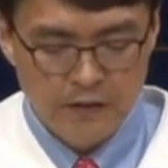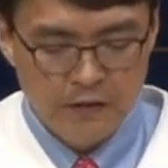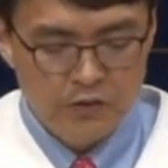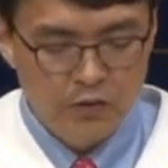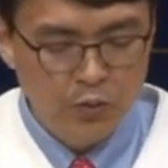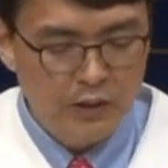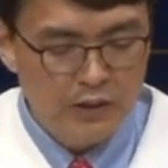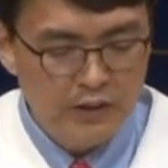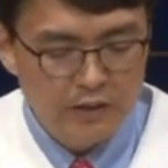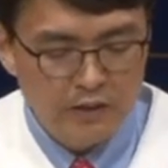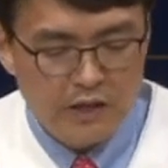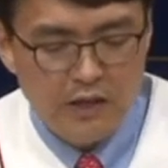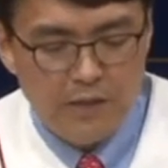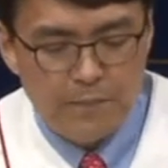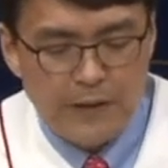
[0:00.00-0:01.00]
요한이
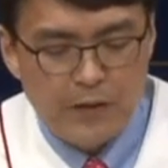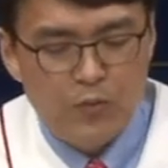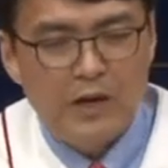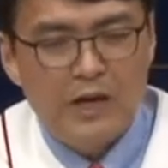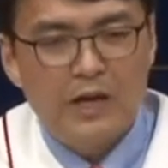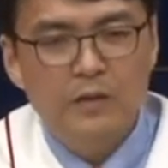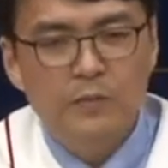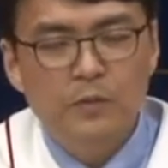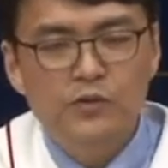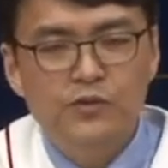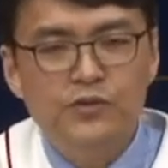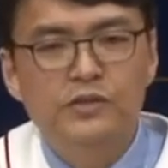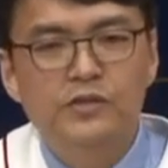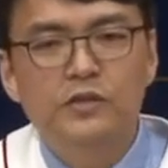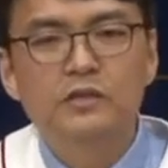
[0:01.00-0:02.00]
이렇게 바로 알아볼
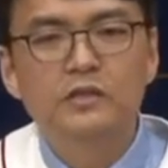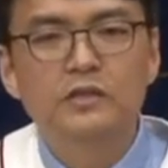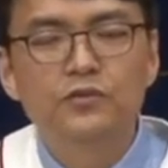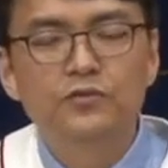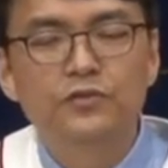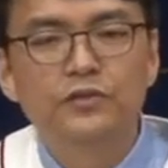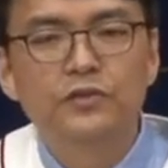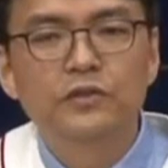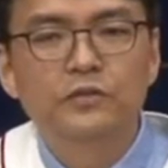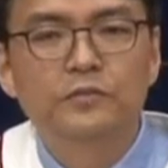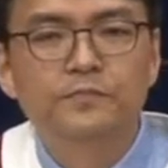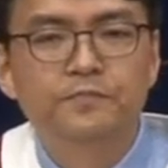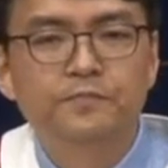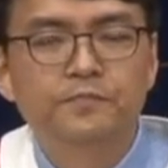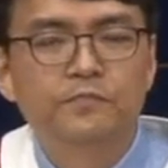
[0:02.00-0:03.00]
수 있었던 이유는요,
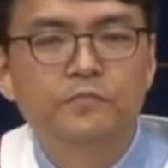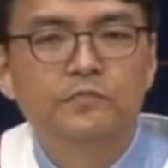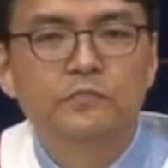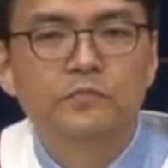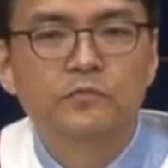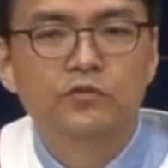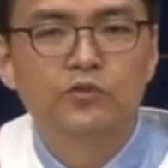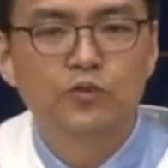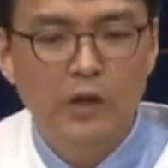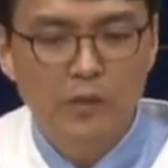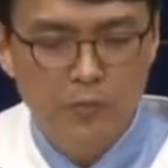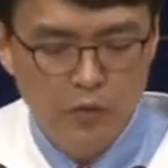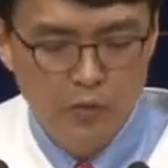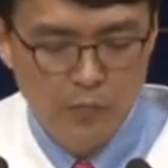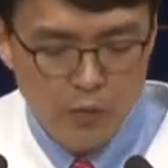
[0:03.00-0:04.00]

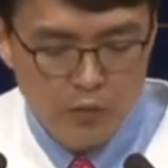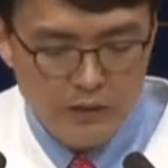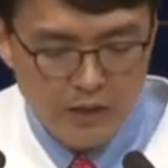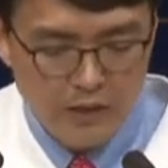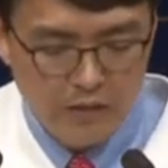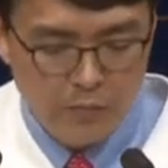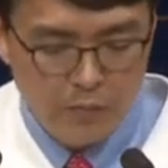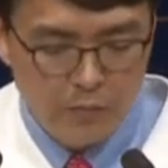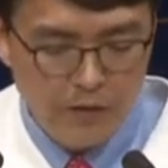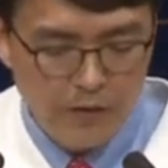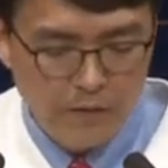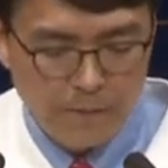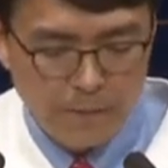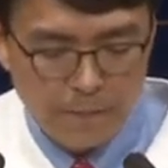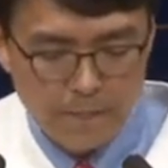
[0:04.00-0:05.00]
누가복음 오 장을
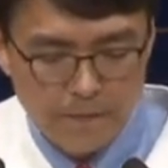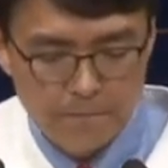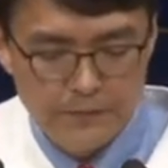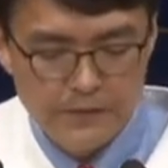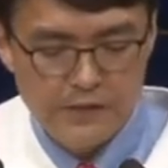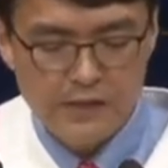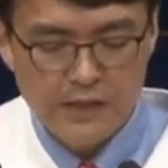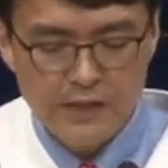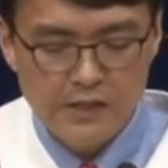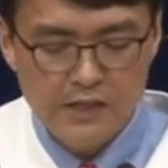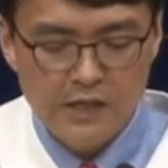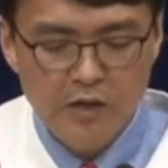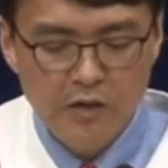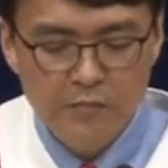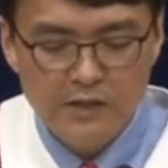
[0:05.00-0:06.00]
보면 비슷한
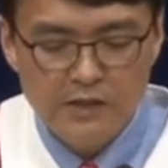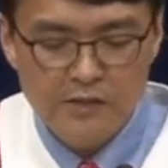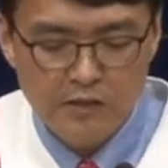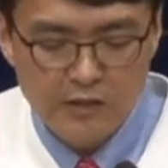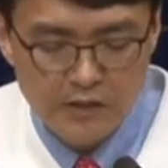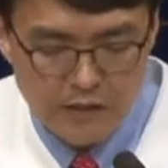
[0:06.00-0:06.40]
체험이 있었기